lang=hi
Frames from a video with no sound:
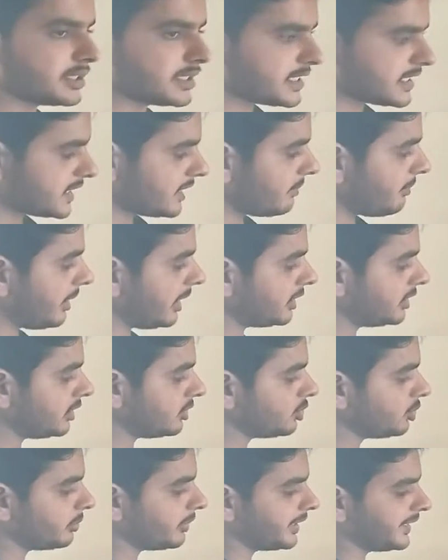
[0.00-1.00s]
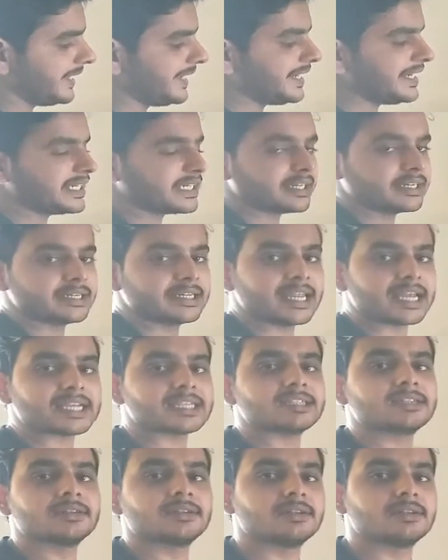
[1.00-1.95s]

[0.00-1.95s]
इसके बाद देखूँ मैं एट का नेक्स्ट